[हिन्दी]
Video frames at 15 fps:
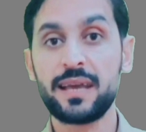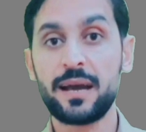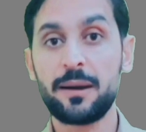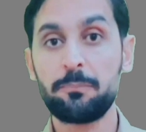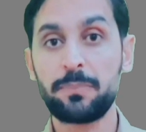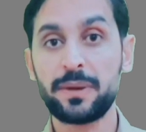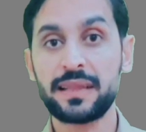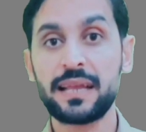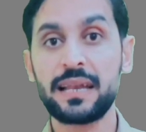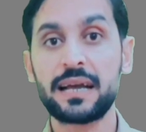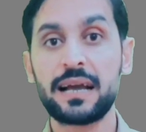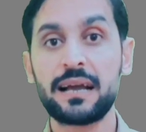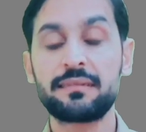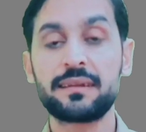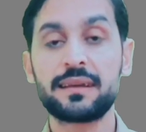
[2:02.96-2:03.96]
से हम पता
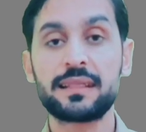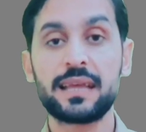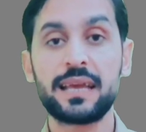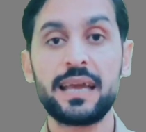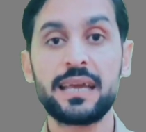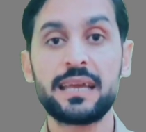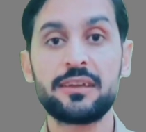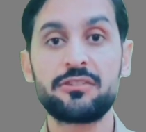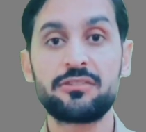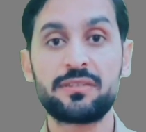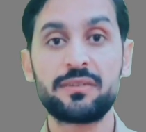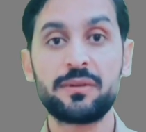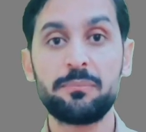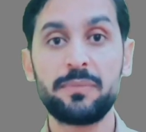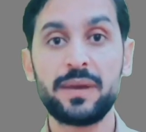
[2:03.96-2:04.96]
लगा सकते हैं कि
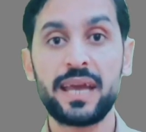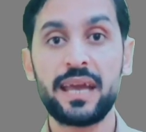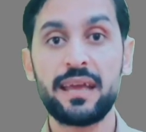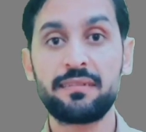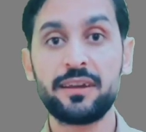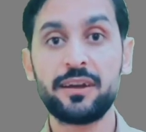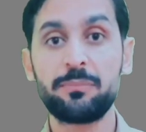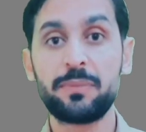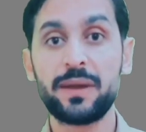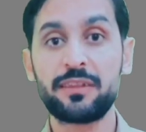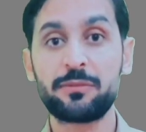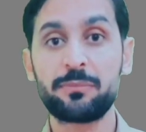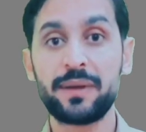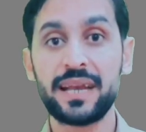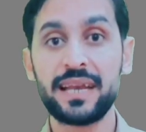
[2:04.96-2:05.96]
जिसम में एसिड
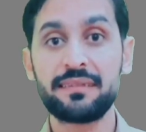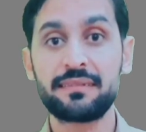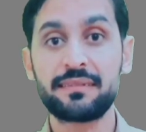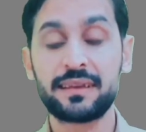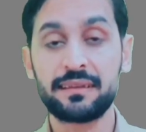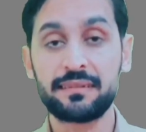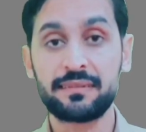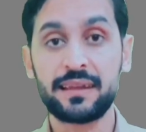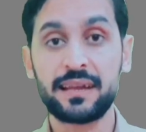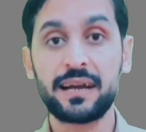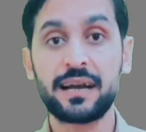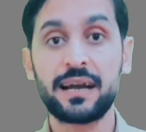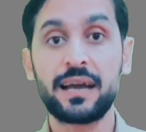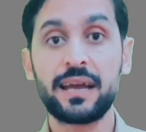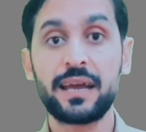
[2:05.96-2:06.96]
बेस बैलेंस किस तरह
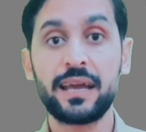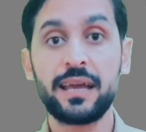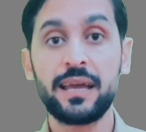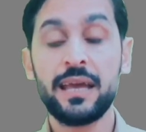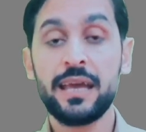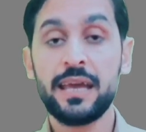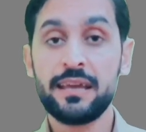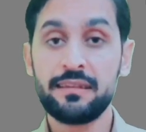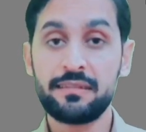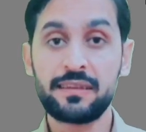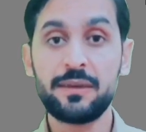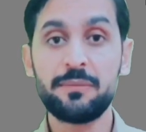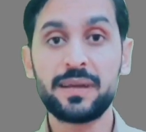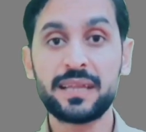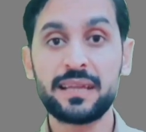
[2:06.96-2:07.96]
का है
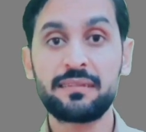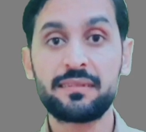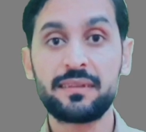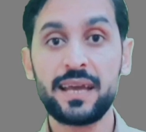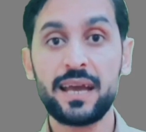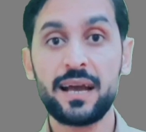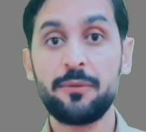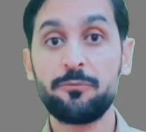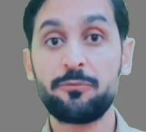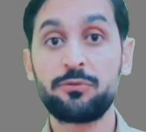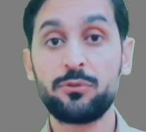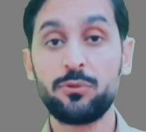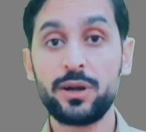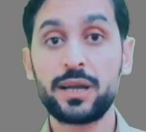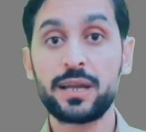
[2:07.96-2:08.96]
इसकी मदद से हम
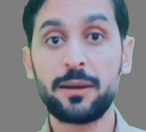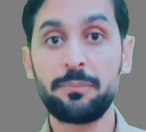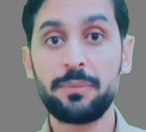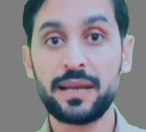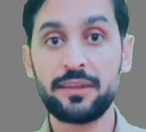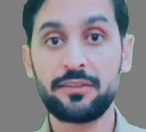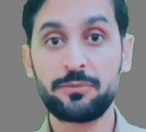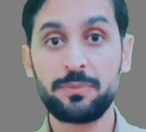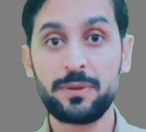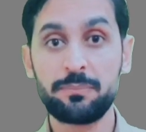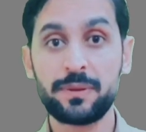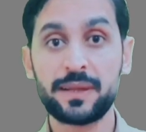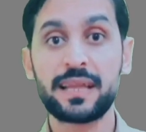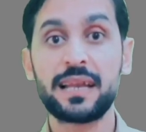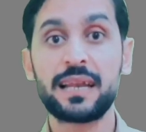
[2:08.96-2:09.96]
फ्लूड का बैलेंस भी
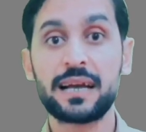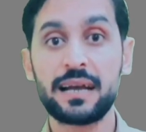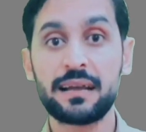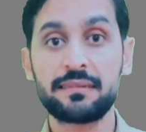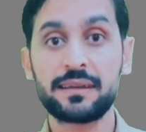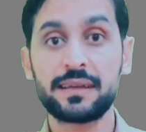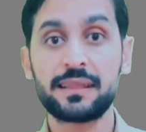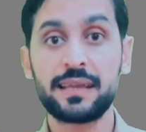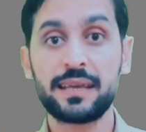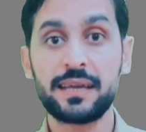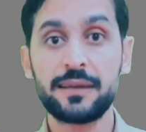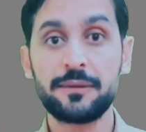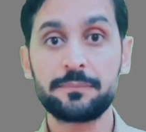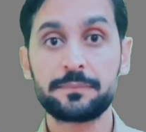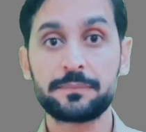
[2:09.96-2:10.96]
पता लगा सकते
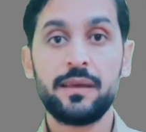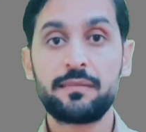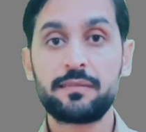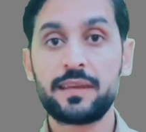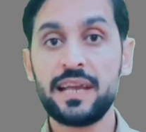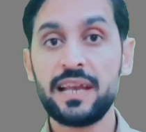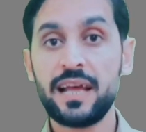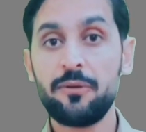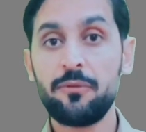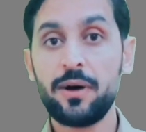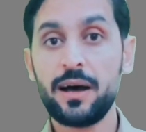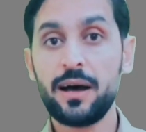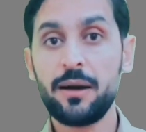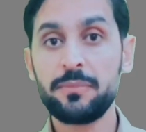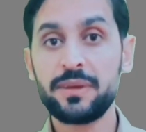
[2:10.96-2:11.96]
हैं इसके
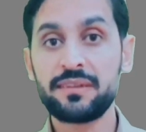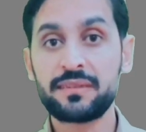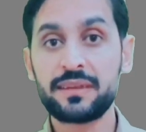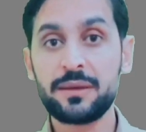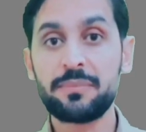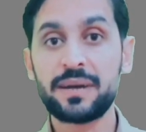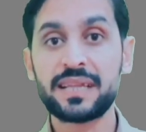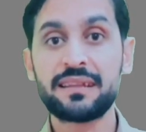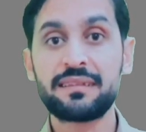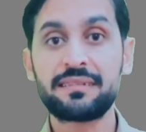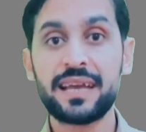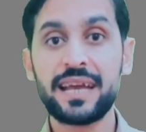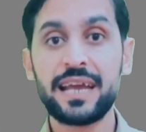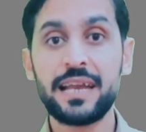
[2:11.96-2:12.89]
अलावा हम इसकी मदद से